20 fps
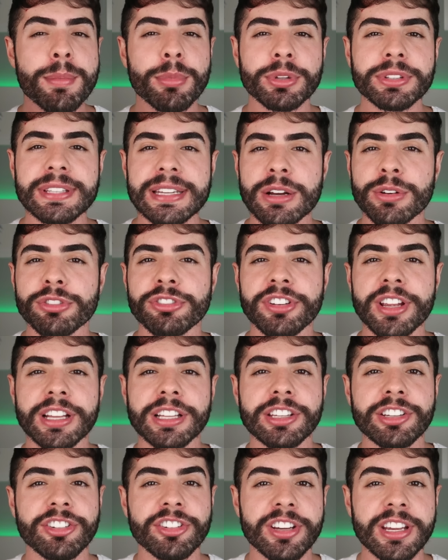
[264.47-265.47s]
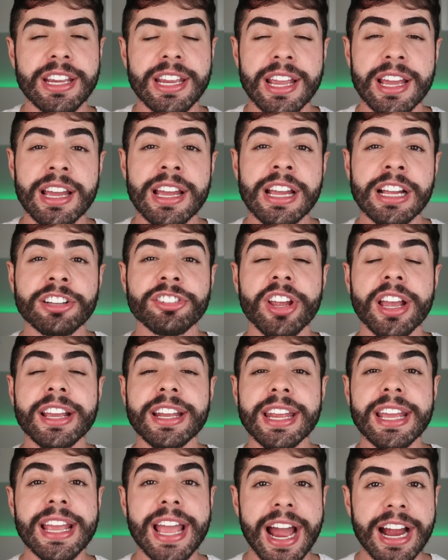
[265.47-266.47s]
mostrar o dia a dia, te
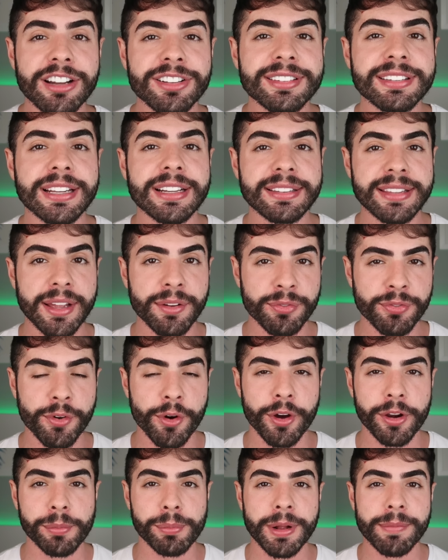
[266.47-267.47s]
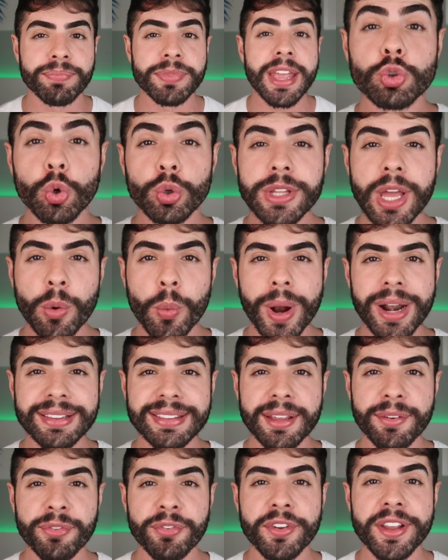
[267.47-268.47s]
agregar de certa forma. Toda
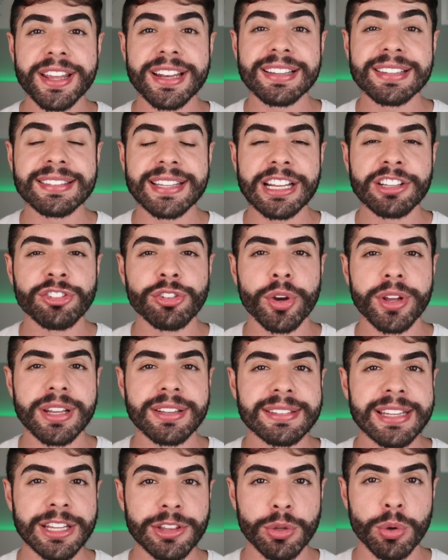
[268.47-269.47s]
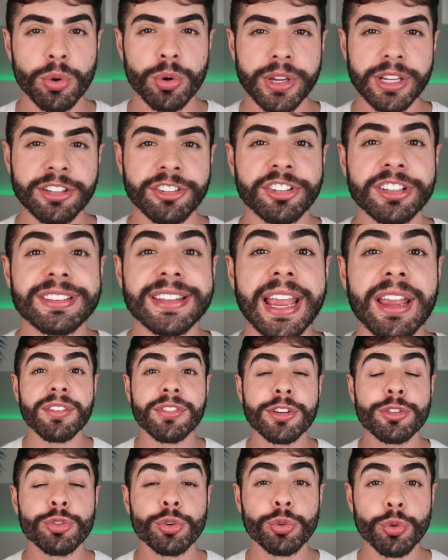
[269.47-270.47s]
quarta-feira, 7 horas da noite, tem
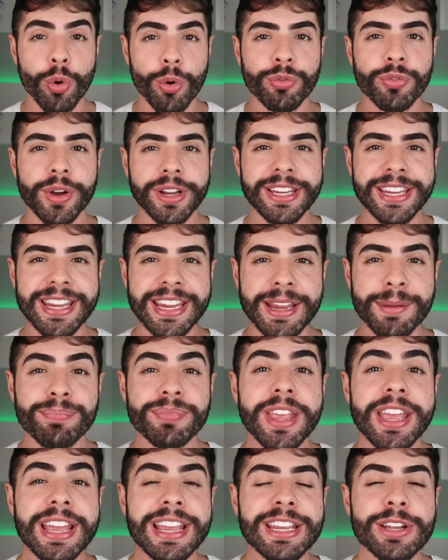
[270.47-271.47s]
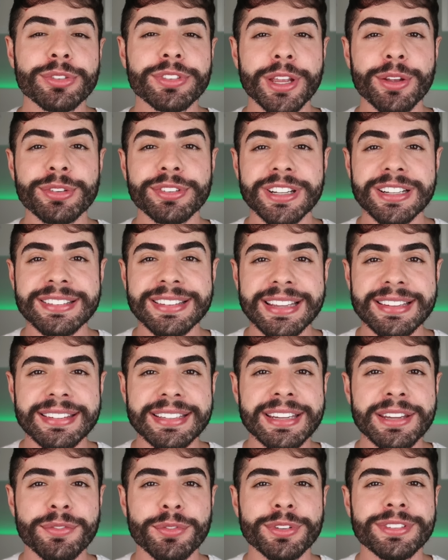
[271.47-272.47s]
vídeo novo aqui e eu tenho
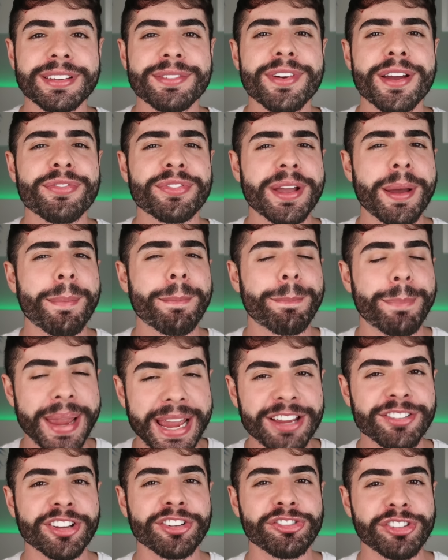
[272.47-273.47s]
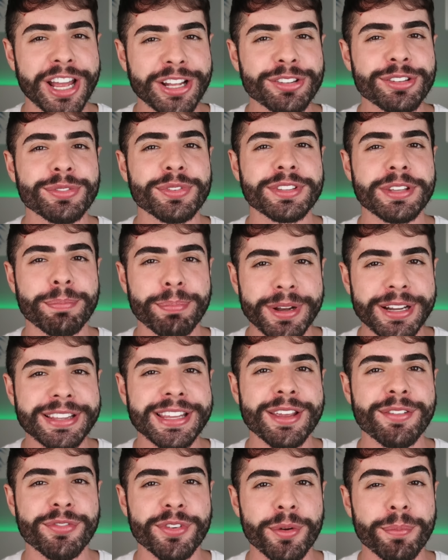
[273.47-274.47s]
certeza que você vai ficar bem chateado se você
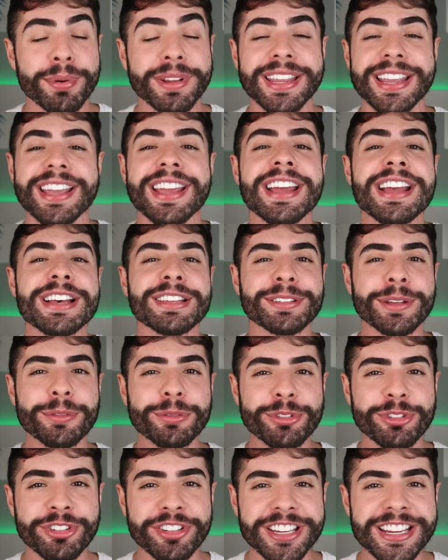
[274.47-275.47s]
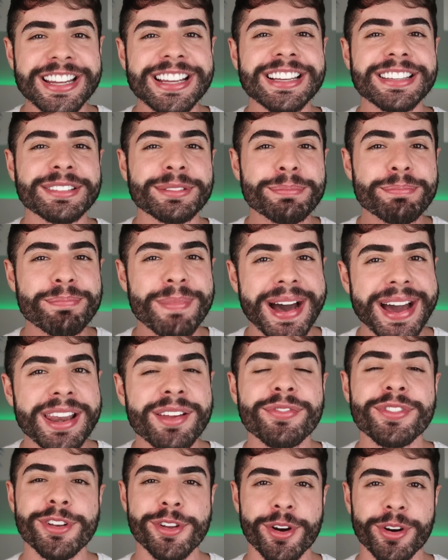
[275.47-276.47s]
perder, viu? Porque são dicas
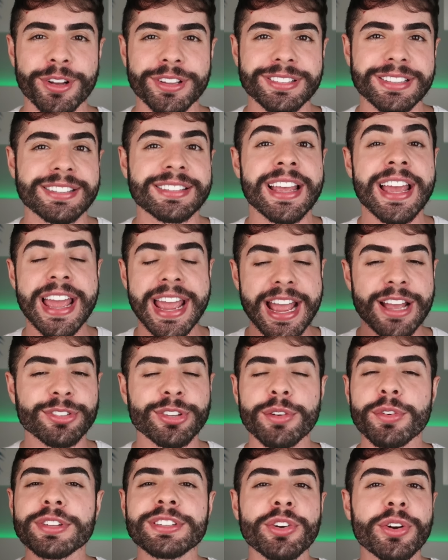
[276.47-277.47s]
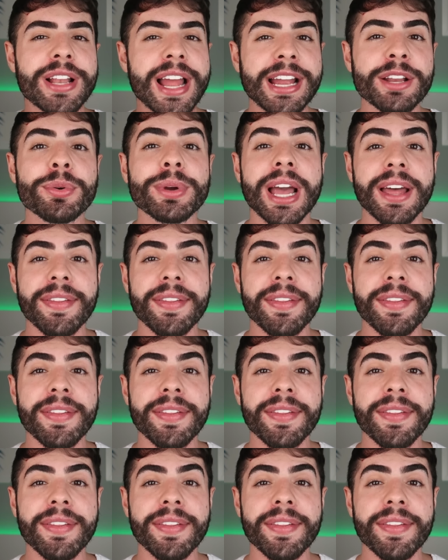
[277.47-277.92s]
maravilhosas. É só você olhar aí no